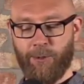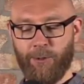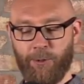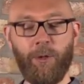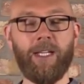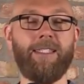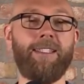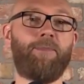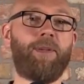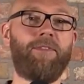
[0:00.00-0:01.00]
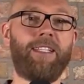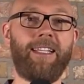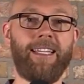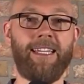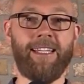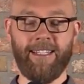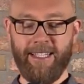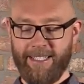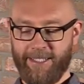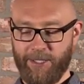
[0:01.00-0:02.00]
Und du hast das Privileg,
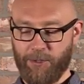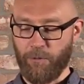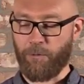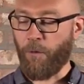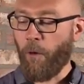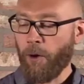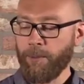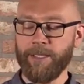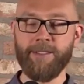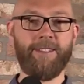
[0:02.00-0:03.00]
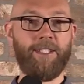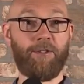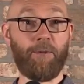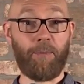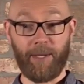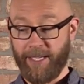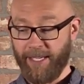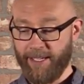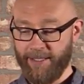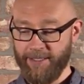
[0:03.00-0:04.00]
sie zu formen, sie zu
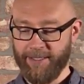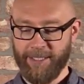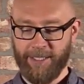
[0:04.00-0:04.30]
prägen